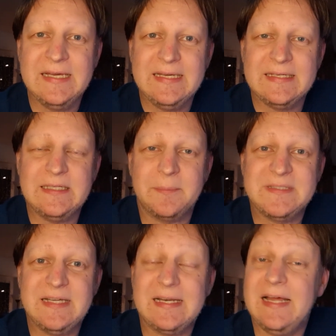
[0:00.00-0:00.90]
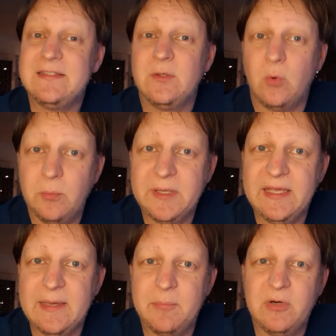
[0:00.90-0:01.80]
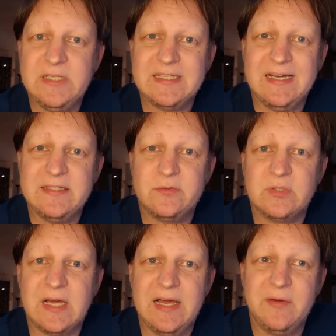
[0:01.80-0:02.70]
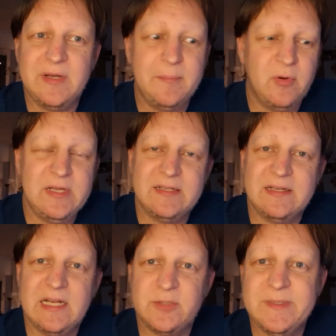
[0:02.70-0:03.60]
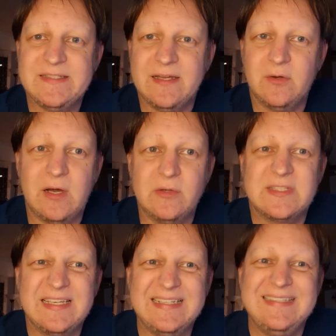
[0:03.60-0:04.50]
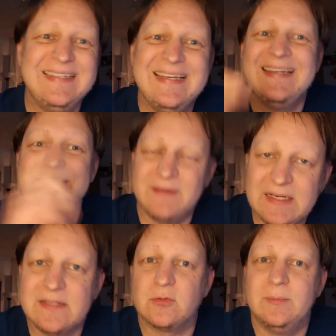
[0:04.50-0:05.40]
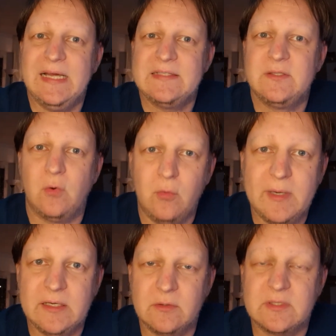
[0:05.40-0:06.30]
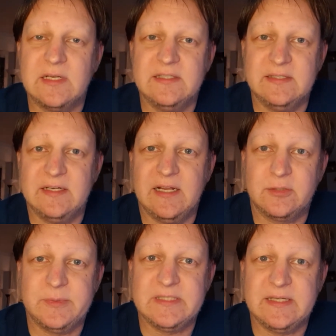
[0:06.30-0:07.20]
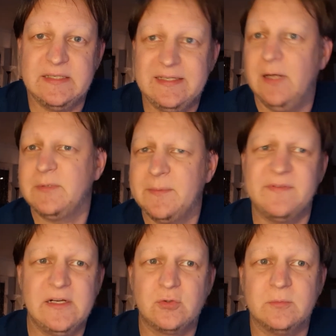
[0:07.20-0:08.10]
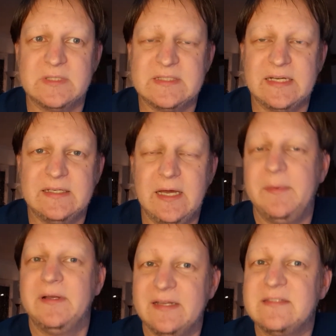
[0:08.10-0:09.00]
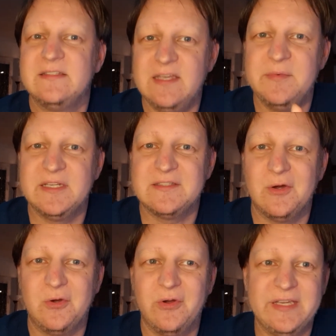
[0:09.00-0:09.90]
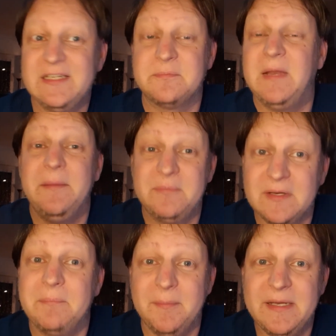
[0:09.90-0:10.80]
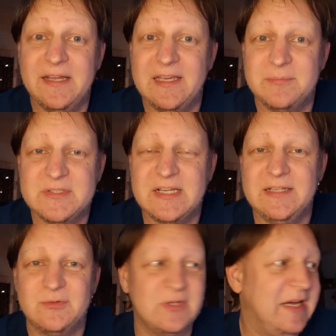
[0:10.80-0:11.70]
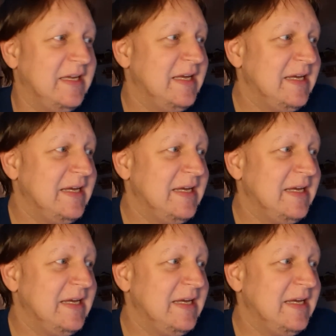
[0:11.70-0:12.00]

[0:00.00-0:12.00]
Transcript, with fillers: Ich habe gesagt, Lazio Rom gegen Empoli 3 zu 3 und Empoli hat in der Nachspielzeit noch ausgeglichen. Es war andersrum. Lazio Rom hat ausgeglichen in der Nachspielzeit. Ich glaube, ich habe es falsch rum gesagt. Aber das ist hiermit jetzt auch korrigiert. Es bleibt beim Endergebnis 3 zu 3.